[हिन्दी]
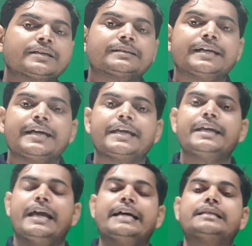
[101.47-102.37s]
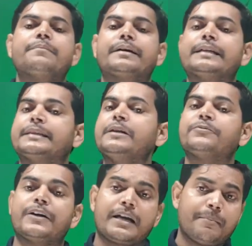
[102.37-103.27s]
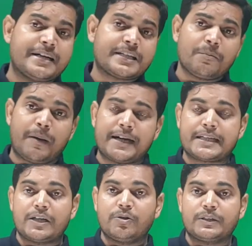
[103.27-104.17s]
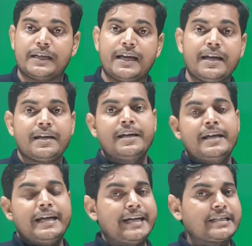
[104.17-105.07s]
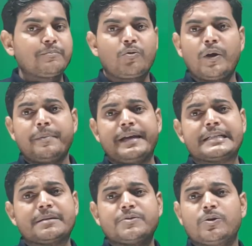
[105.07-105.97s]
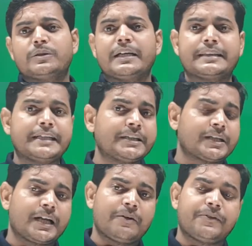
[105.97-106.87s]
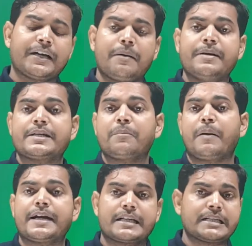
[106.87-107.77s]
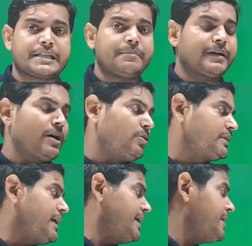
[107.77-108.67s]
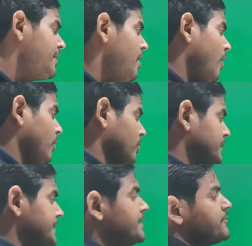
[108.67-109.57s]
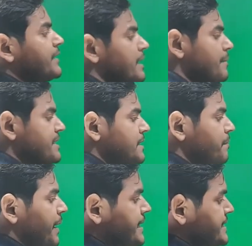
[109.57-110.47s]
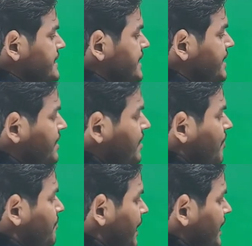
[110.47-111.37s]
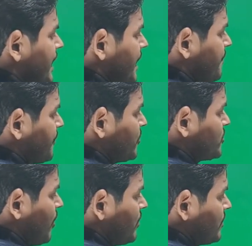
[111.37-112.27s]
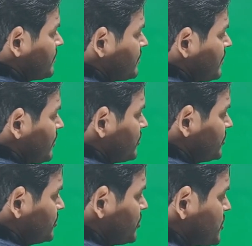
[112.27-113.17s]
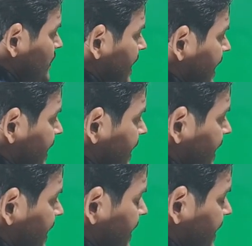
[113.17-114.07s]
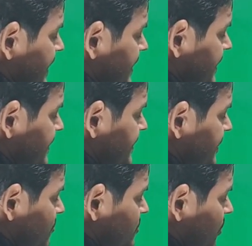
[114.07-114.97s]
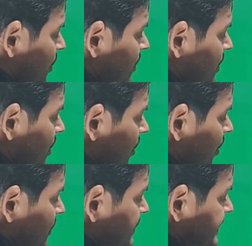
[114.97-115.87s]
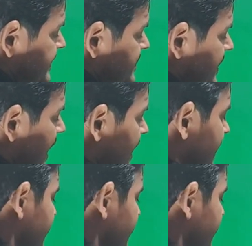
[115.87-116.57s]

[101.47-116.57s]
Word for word: सकते हैं कि एटम के तीन फंडामेंटल पार्टिकल होते हैं एटम कोई भी एटम जो होता है तीन तरह का फंडामेंटल पार्टिकल से बना होता है और वो तीन फंडामेंटल पार्टिकल है पहला है प्रोटॉन दूसरा है न्यूट्रॉन और तीसरा है